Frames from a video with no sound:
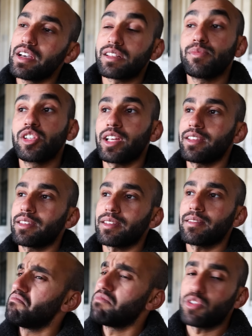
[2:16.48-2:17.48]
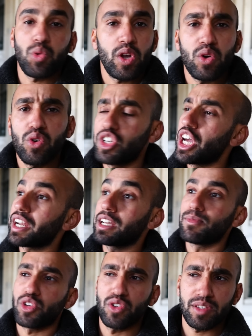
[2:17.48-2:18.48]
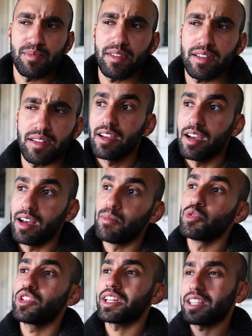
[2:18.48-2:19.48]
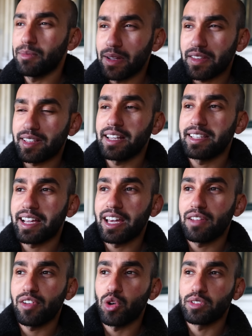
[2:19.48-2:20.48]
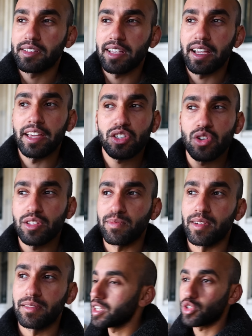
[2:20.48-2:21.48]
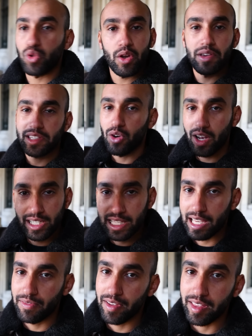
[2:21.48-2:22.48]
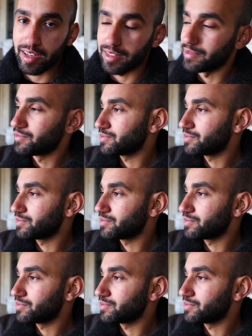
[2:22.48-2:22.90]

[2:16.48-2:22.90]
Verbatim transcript: اسم الجد شوي يقول لي جاركم شنو اسمه؟ مديره المدرسه اللي انت قاري فيها وانت صغير شنو اسمها شويه لو حاجات كيف هذين